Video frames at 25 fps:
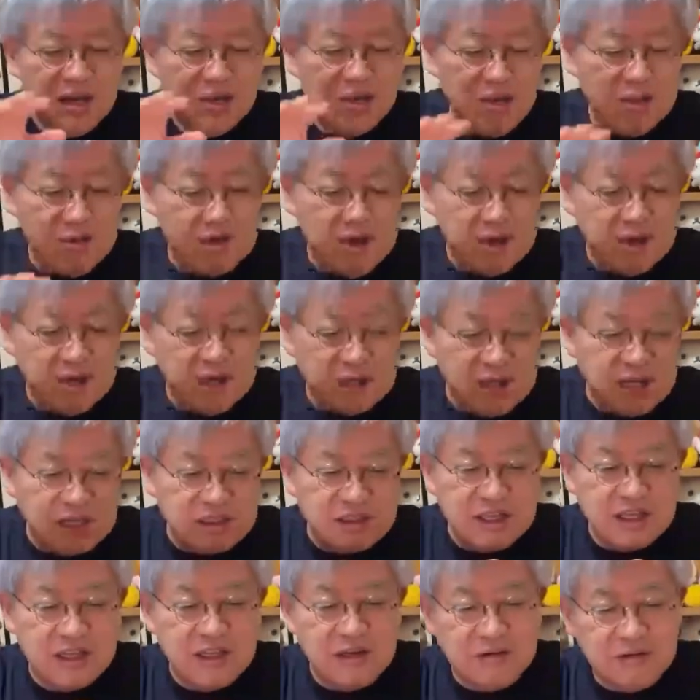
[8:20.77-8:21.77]
こうやって
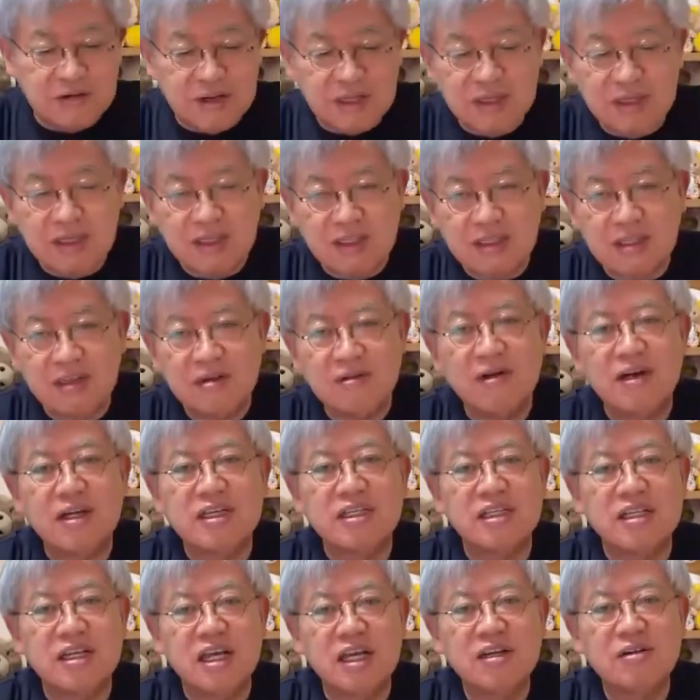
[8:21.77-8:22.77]
助けてくれって言ってるわ
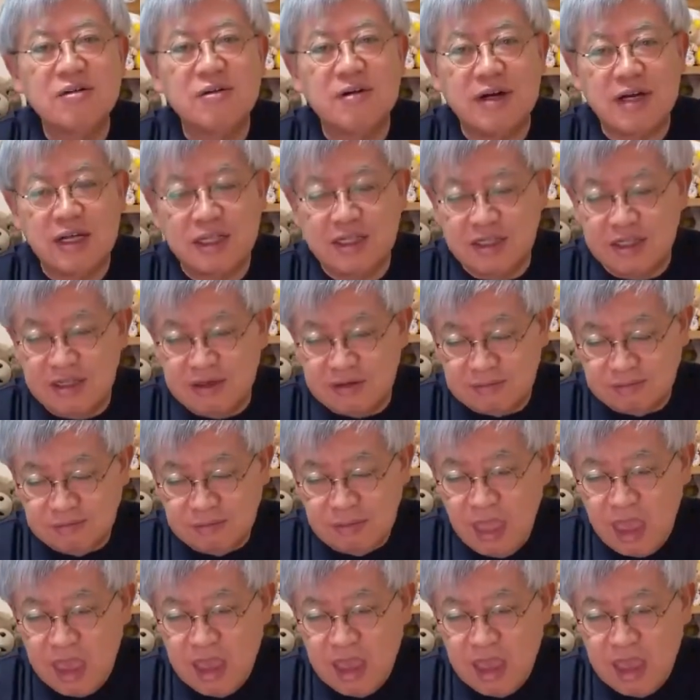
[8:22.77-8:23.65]
けじゃないのは分かってる。